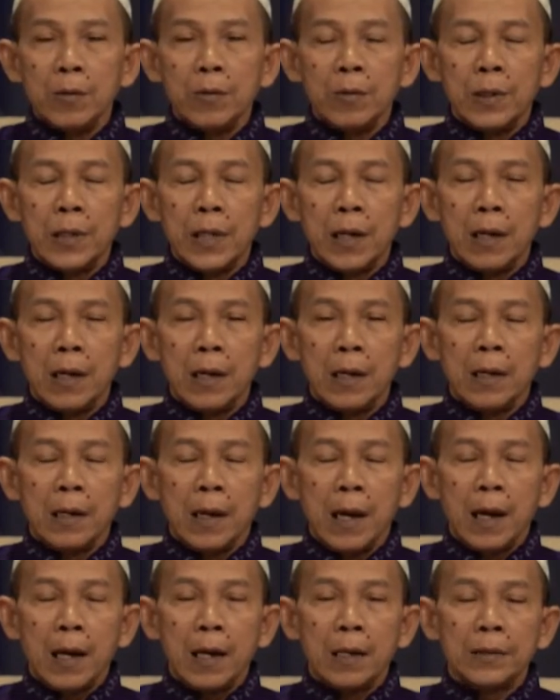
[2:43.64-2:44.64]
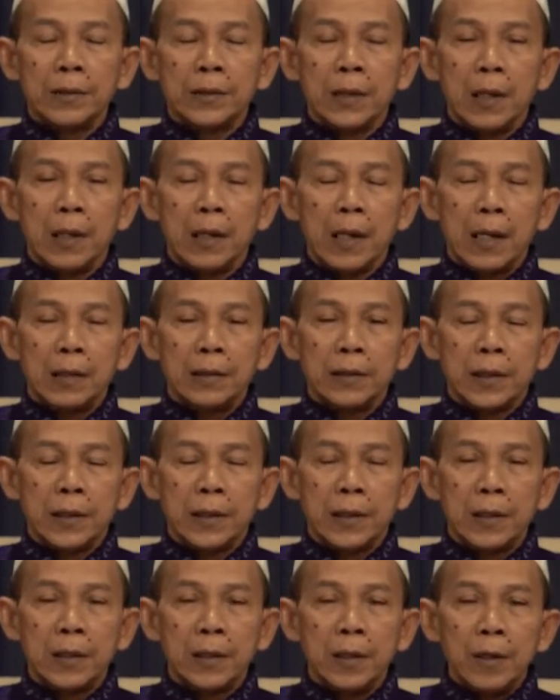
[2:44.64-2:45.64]
lil hasil
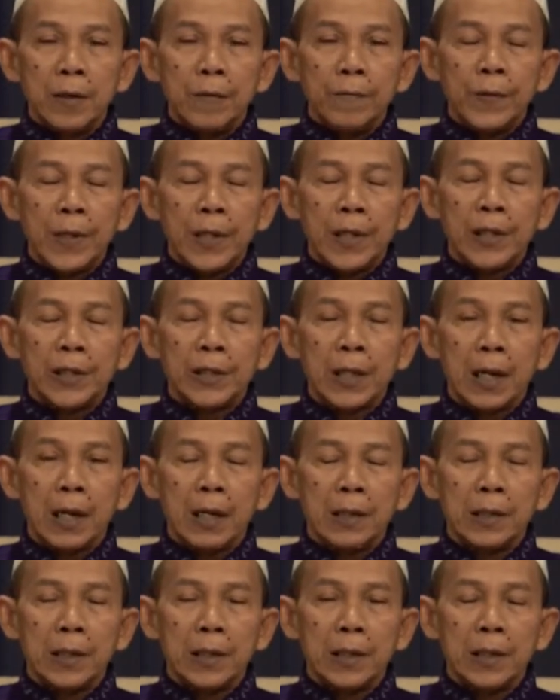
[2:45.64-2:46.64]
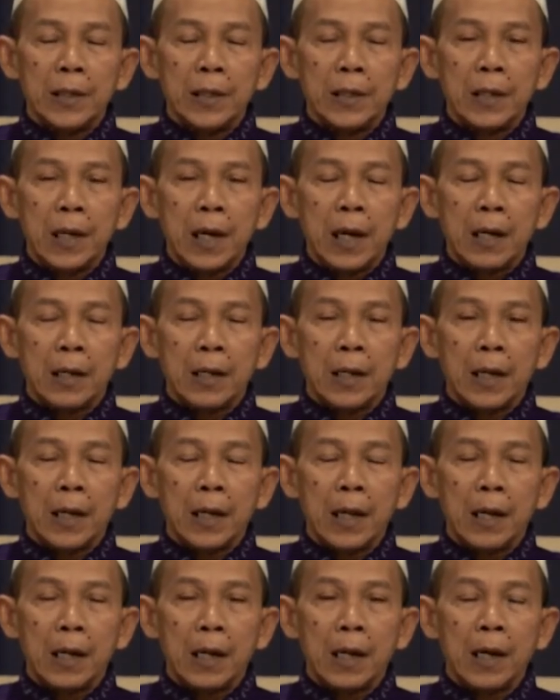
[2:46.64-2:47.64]
ladzi fi syahrihi
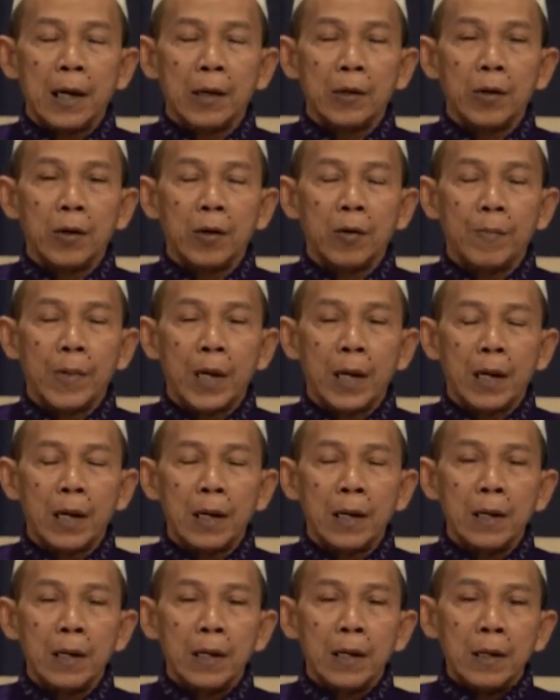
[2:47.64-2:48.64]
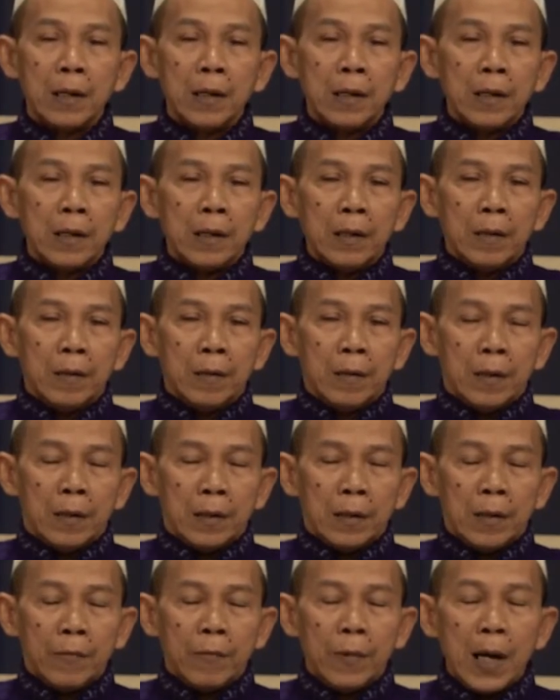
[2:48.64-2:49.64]
akalal harama
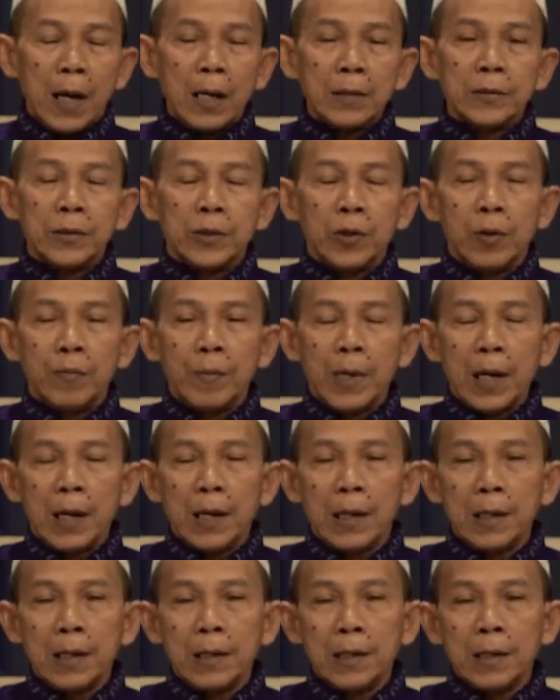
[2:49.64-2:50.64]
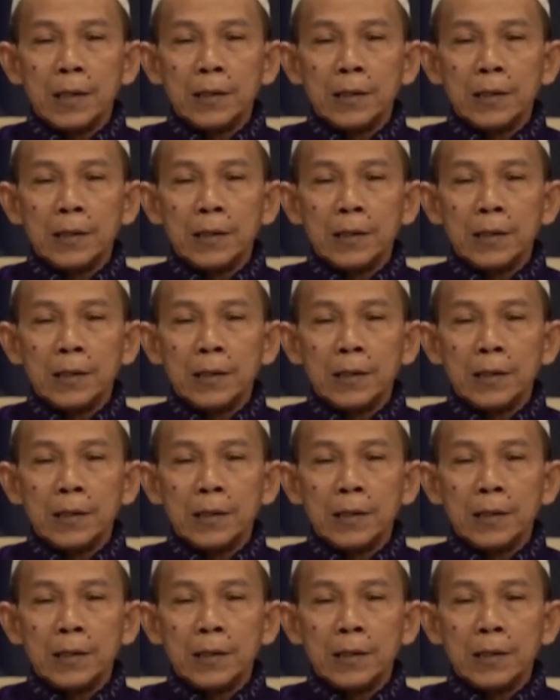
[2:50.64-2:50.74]
wa ajrama.